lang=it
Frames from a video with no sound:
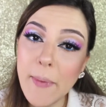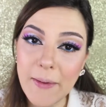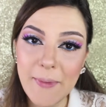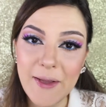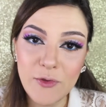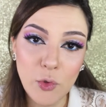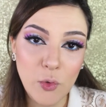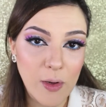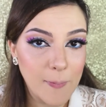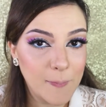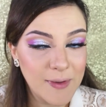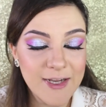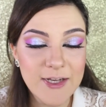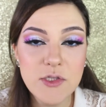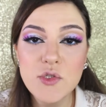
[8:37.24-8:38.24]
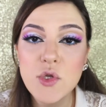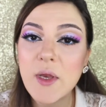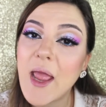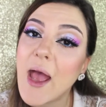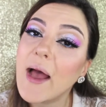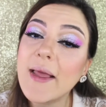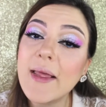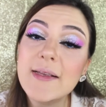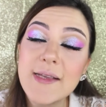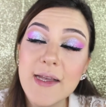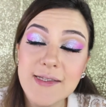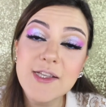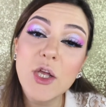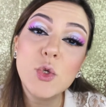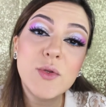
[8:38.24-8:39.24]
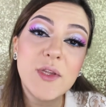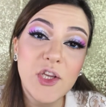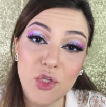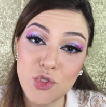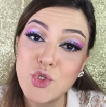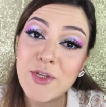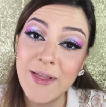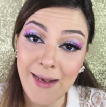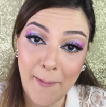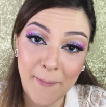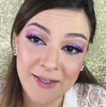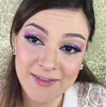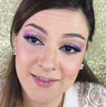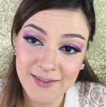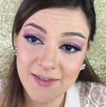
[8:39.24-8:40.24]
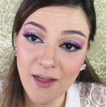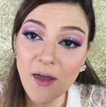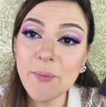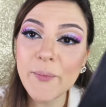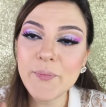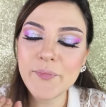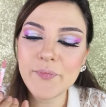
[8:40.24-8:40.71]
permettono un'applicazione anche senza l'utilizzo della matita